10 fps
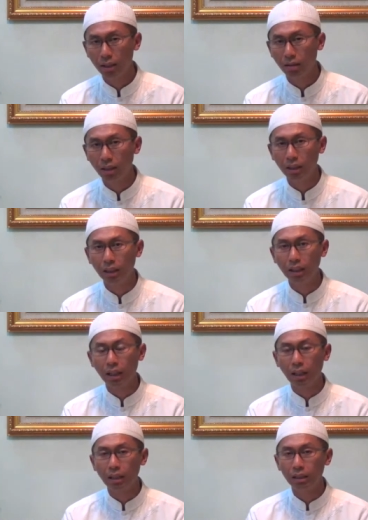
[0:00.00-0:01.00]
orang ini
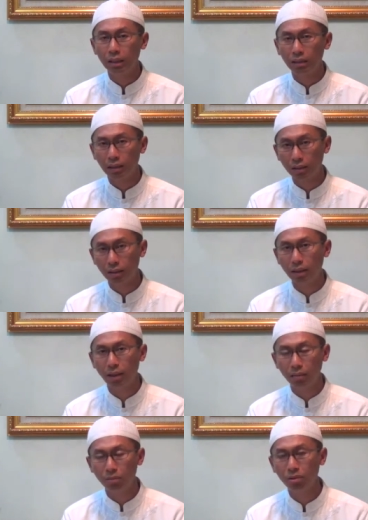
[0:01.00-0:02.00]
akan dientaskan
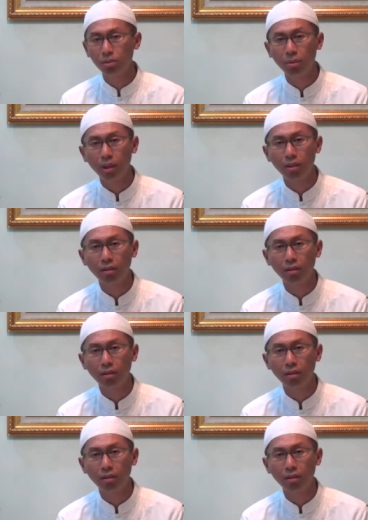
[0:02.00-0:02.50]
dari musibah,